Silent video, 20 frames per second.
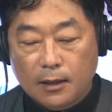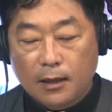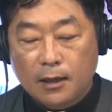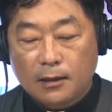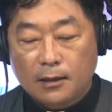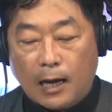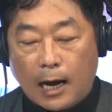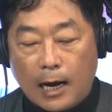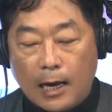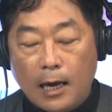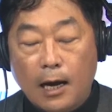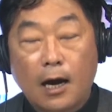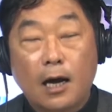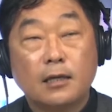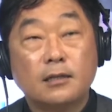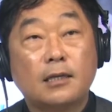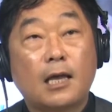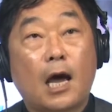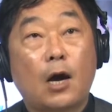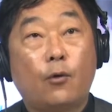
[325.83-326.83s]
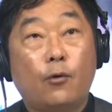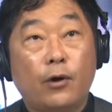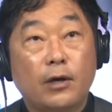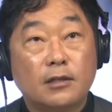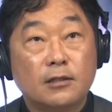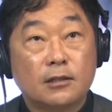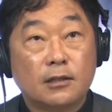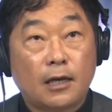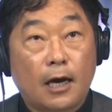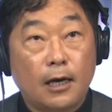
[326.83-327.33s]
다양한 사고의
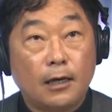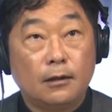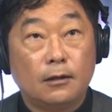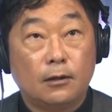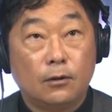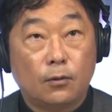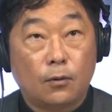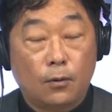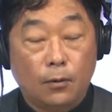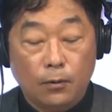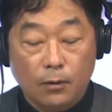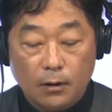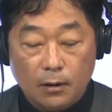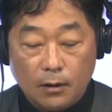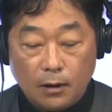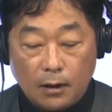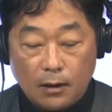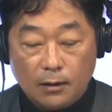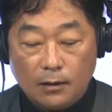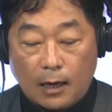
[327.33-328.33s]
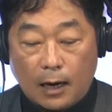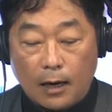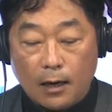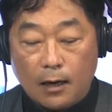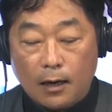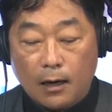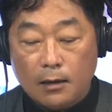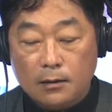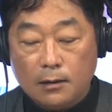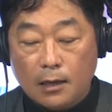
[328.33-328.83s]
차이들도
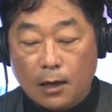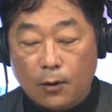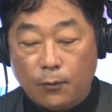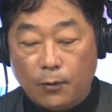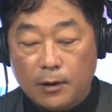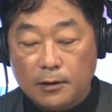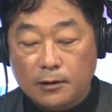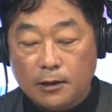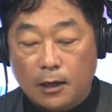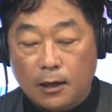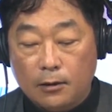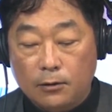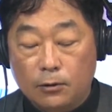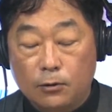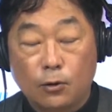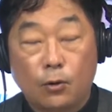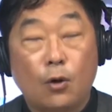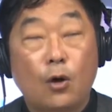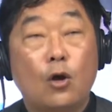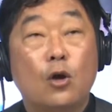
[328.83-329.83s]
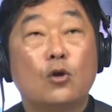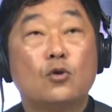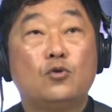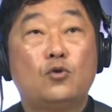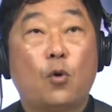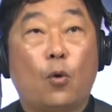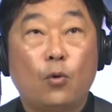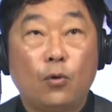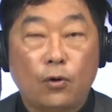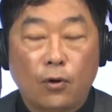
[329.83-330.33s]
다양한 사고의 차이들도
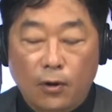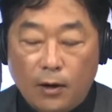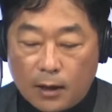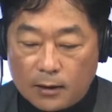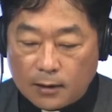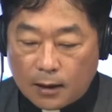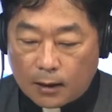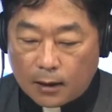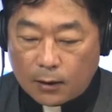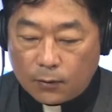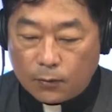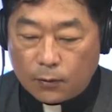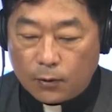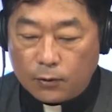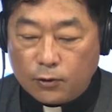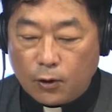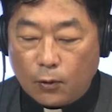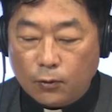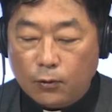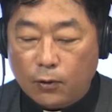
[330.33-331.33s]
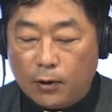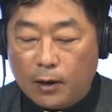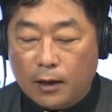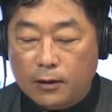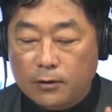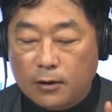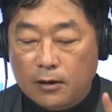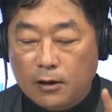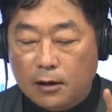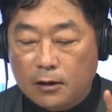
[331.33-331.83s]
존경과 사랑으로 성령
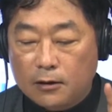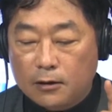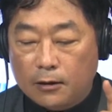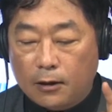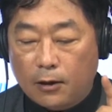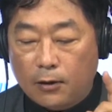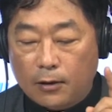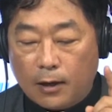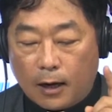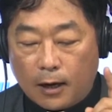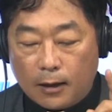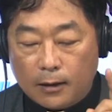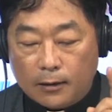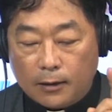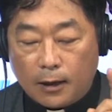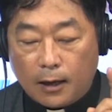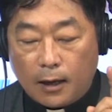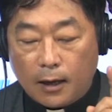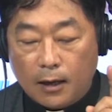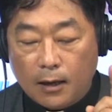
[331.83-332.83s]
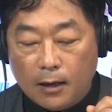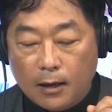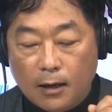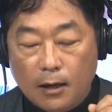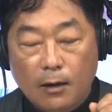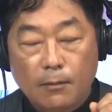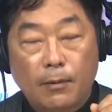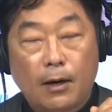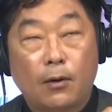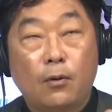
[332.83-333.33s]
안에서 일치되어 나갈 때
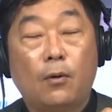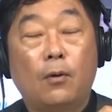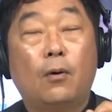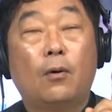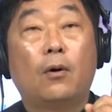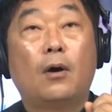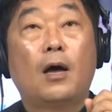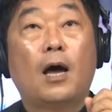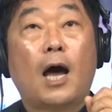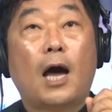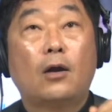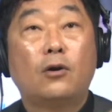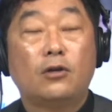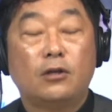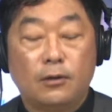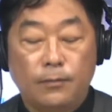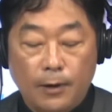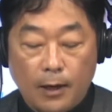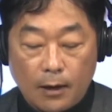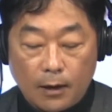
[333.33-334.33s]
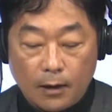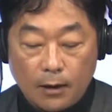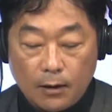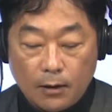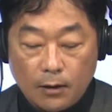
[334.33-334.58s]
바로 하느님의